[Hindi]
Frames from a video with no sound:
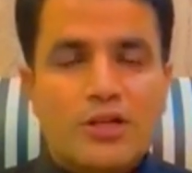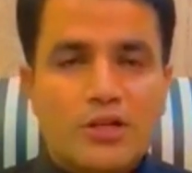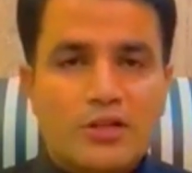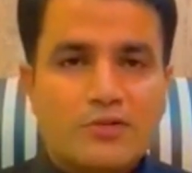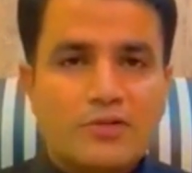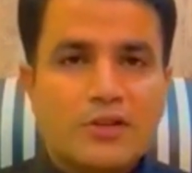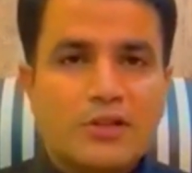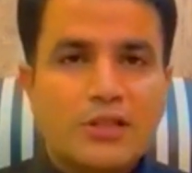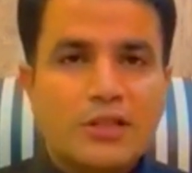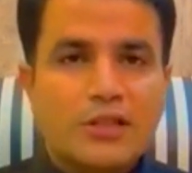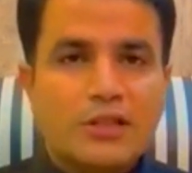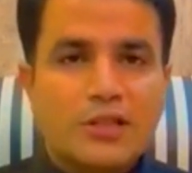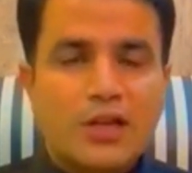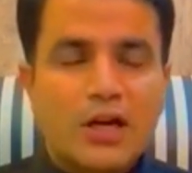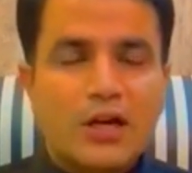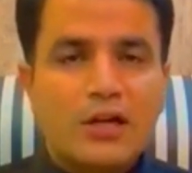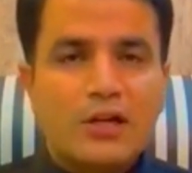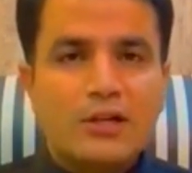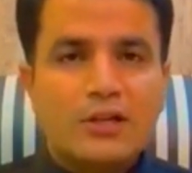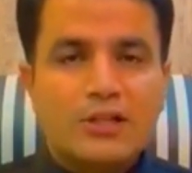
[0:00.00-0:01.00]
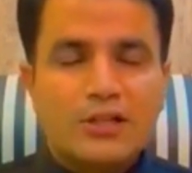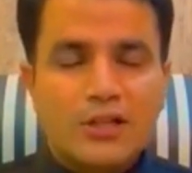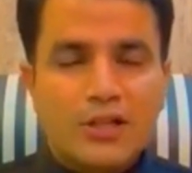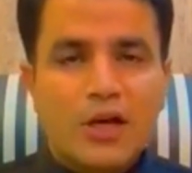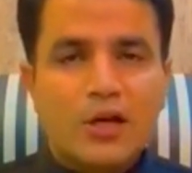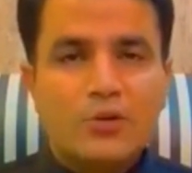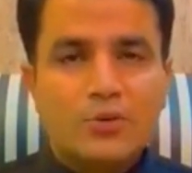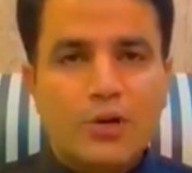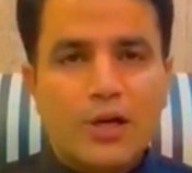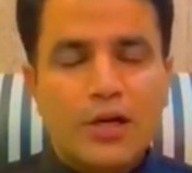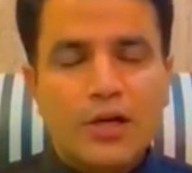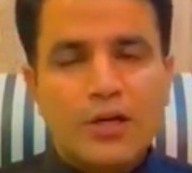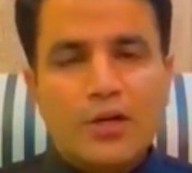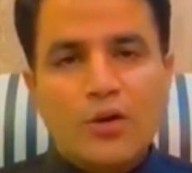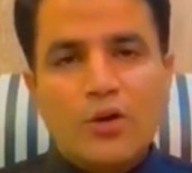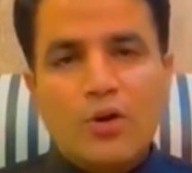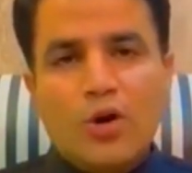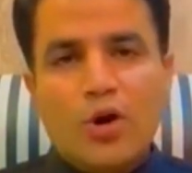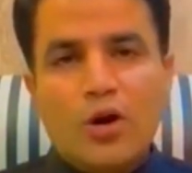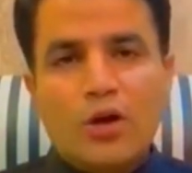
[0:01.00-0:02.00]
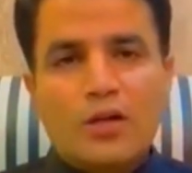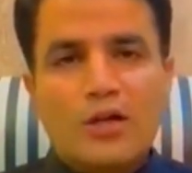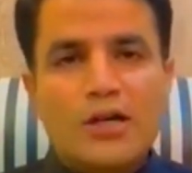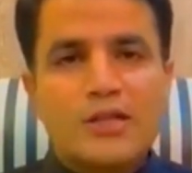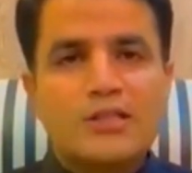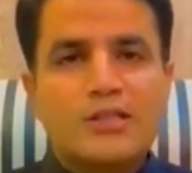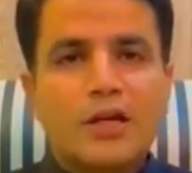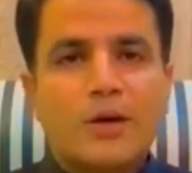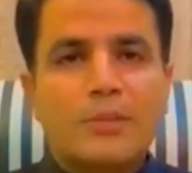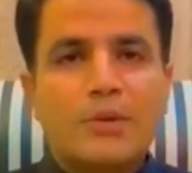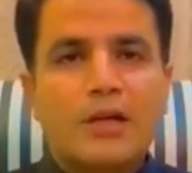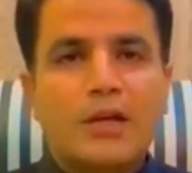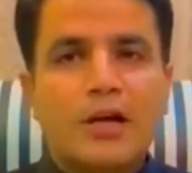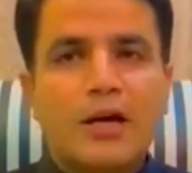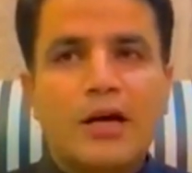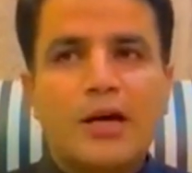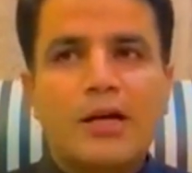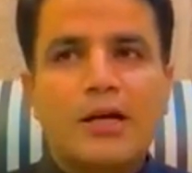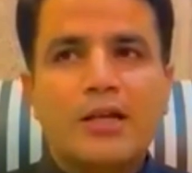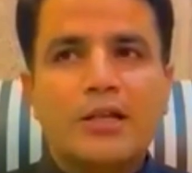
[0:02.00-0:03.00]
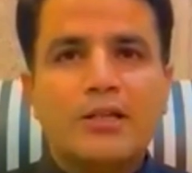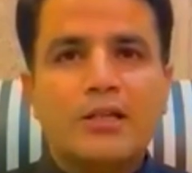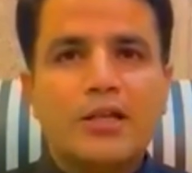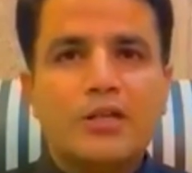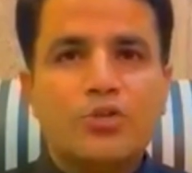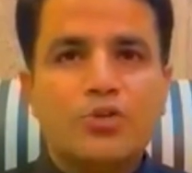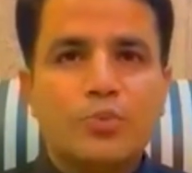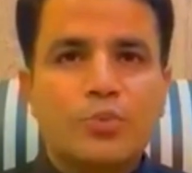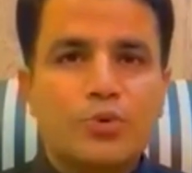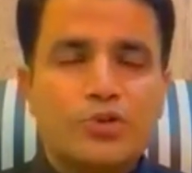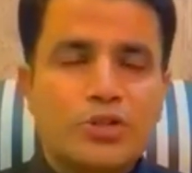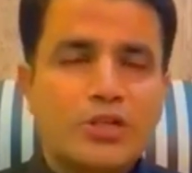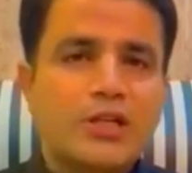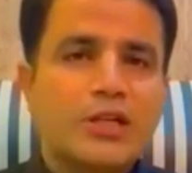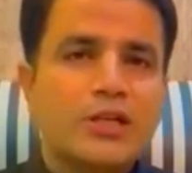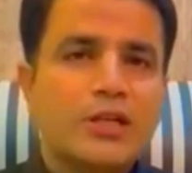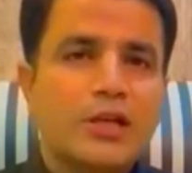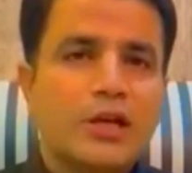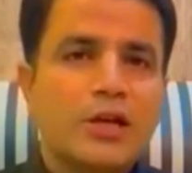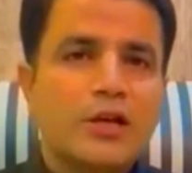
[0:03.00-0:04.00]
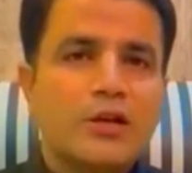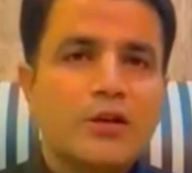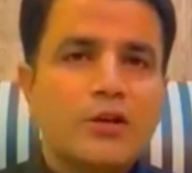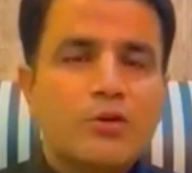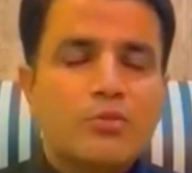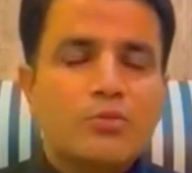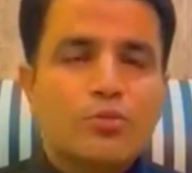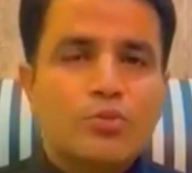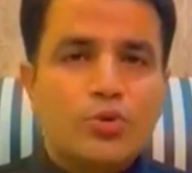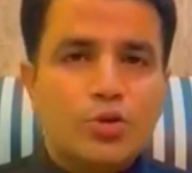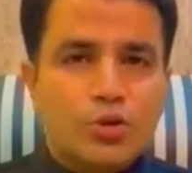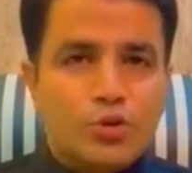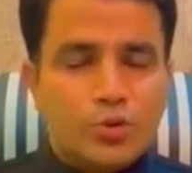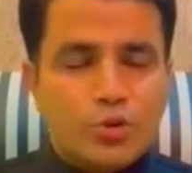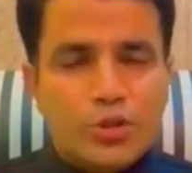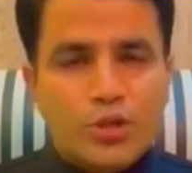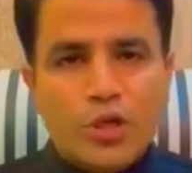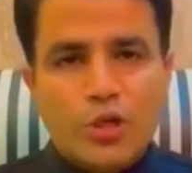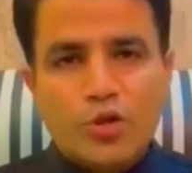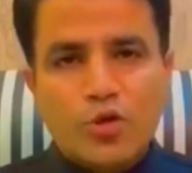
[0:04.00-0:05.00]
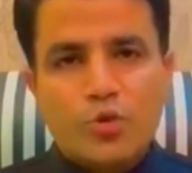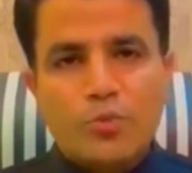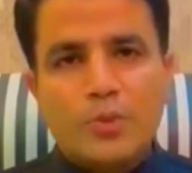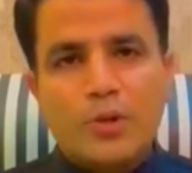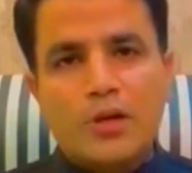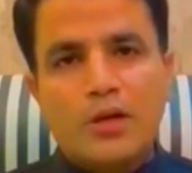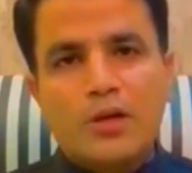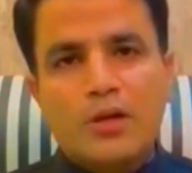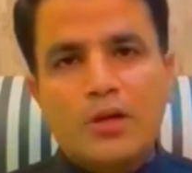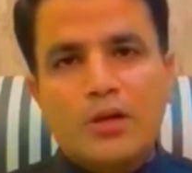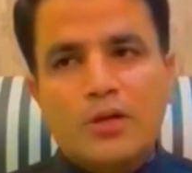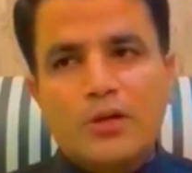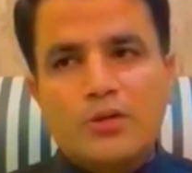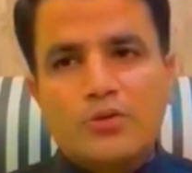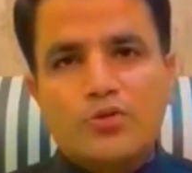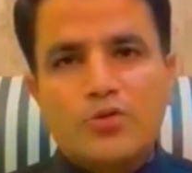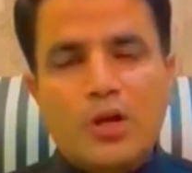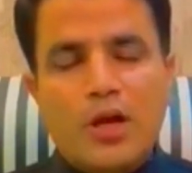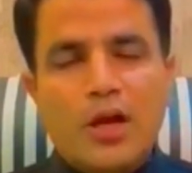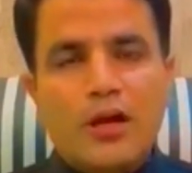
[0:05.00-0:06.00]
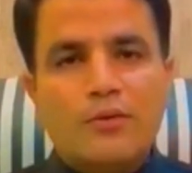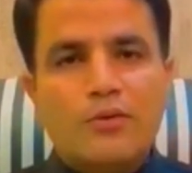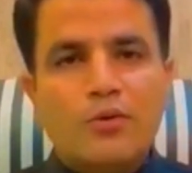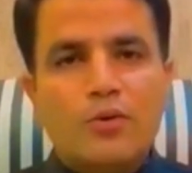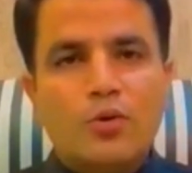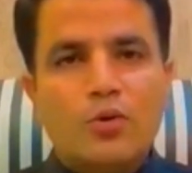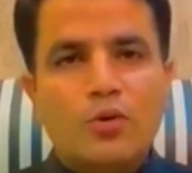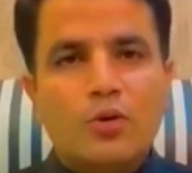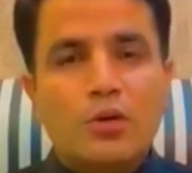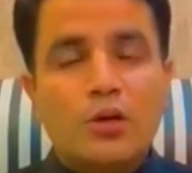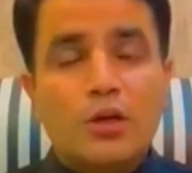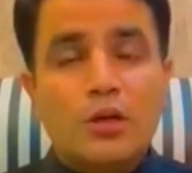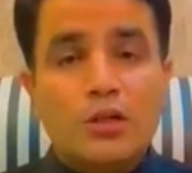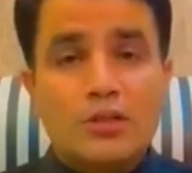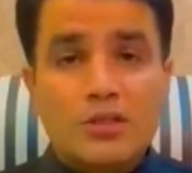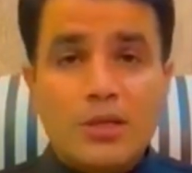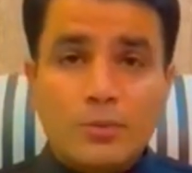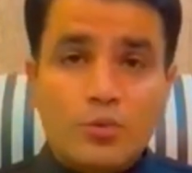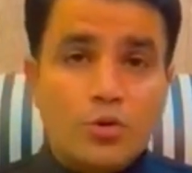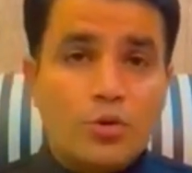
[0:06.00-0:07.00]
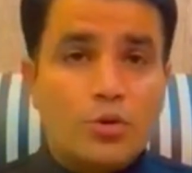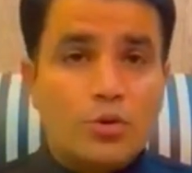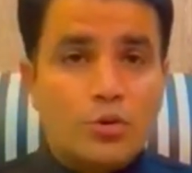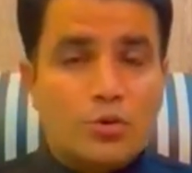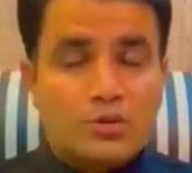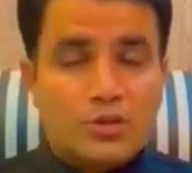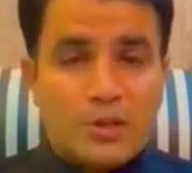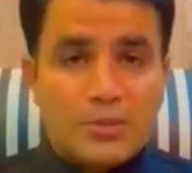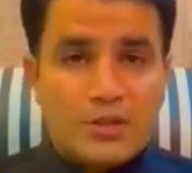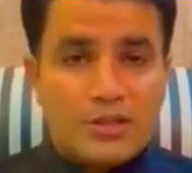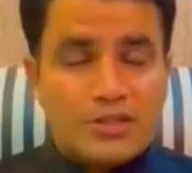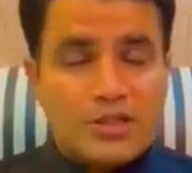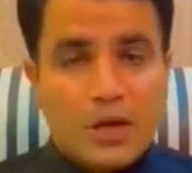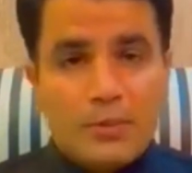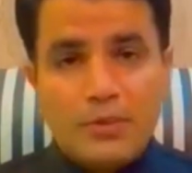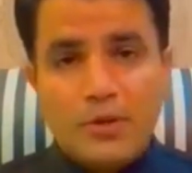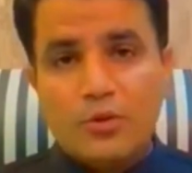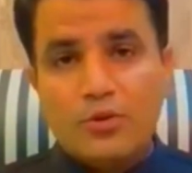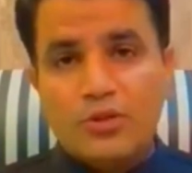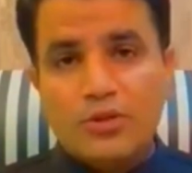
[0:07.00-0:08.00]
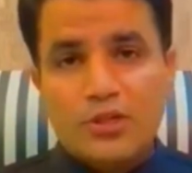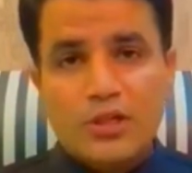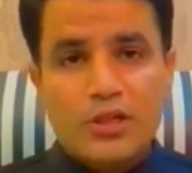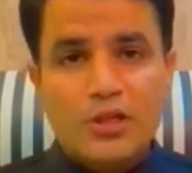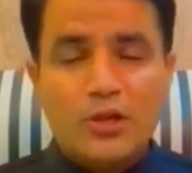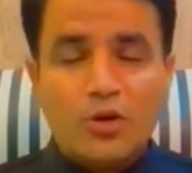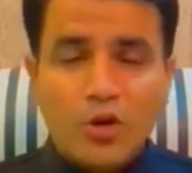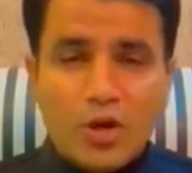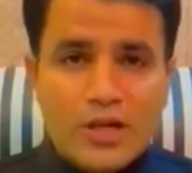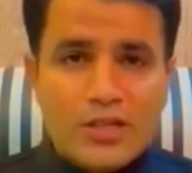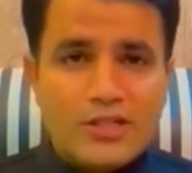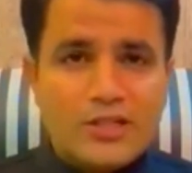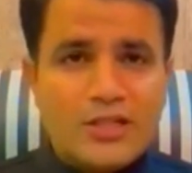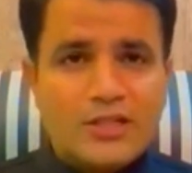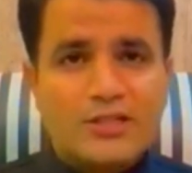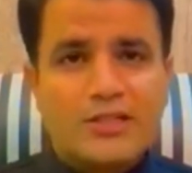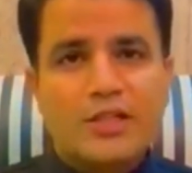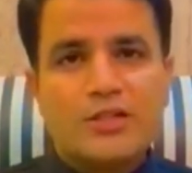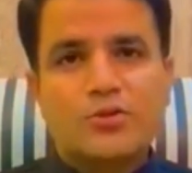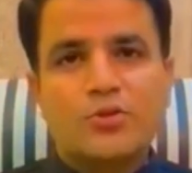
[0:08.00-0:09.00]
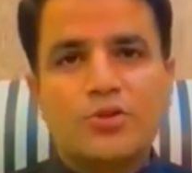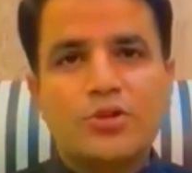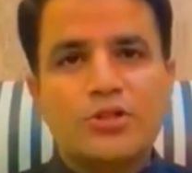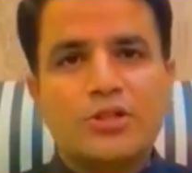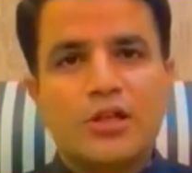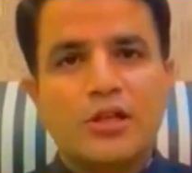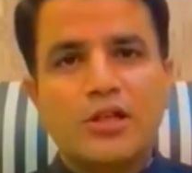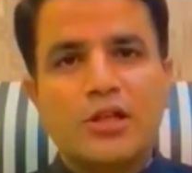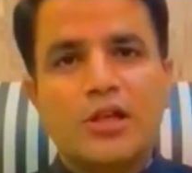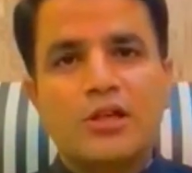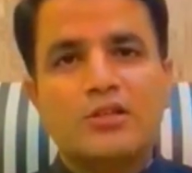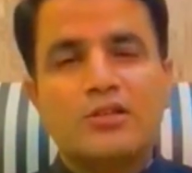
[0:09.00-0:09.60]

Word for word: इस वक्त गिरफ्तार किया हुआ है और खान साहब ने कहा है कि ये जो प्रोसीडिंग है पूरी दुनिया के ऊपर जो है वो सबको सबके सामने होनी चाहिए लॉयल की एक्सेस होनी चाहिए